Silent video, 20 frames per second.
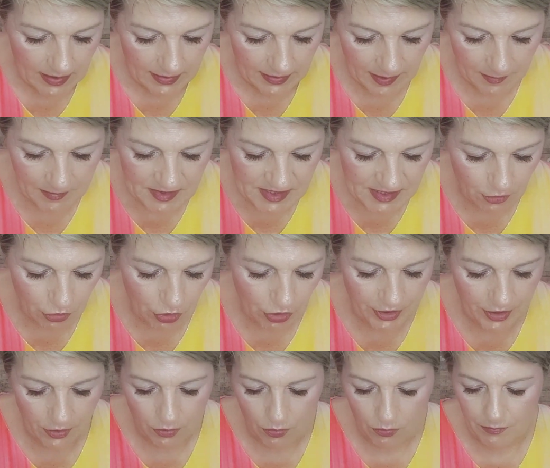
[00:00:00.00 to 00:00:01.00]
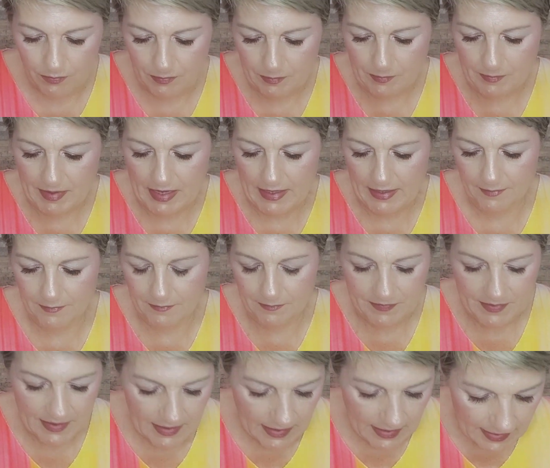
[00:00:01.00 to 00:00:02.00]
¿Qué más he cogido? Vale,
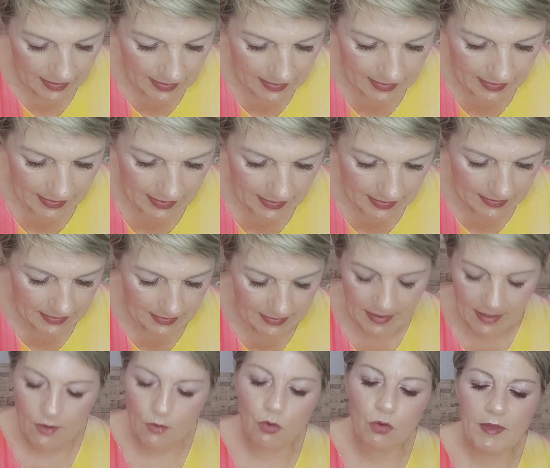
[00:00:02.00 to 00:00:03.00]
de